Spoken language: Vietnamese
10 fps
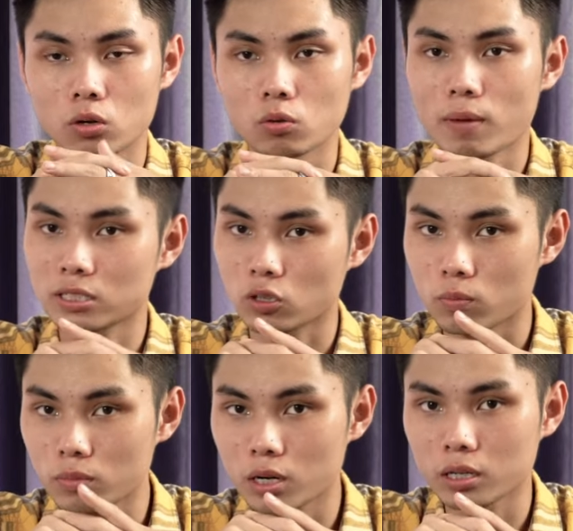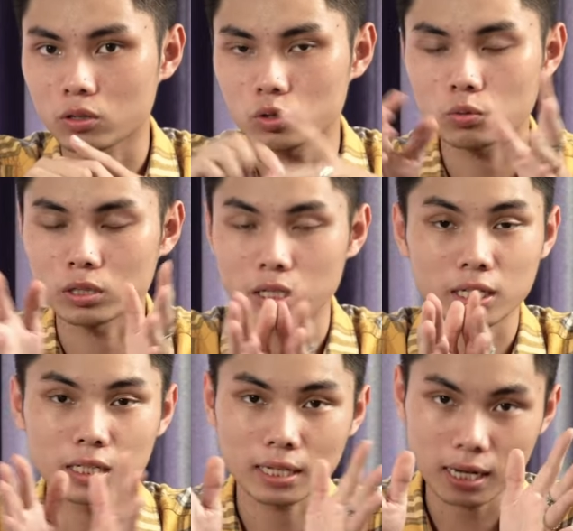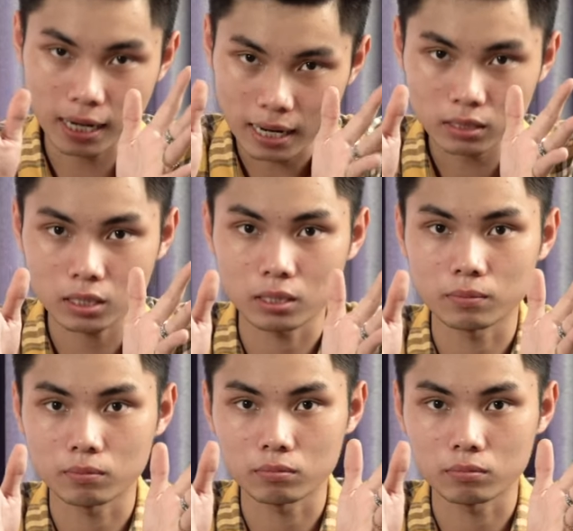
Ron 360 nói chung là những cái tính năng khác thì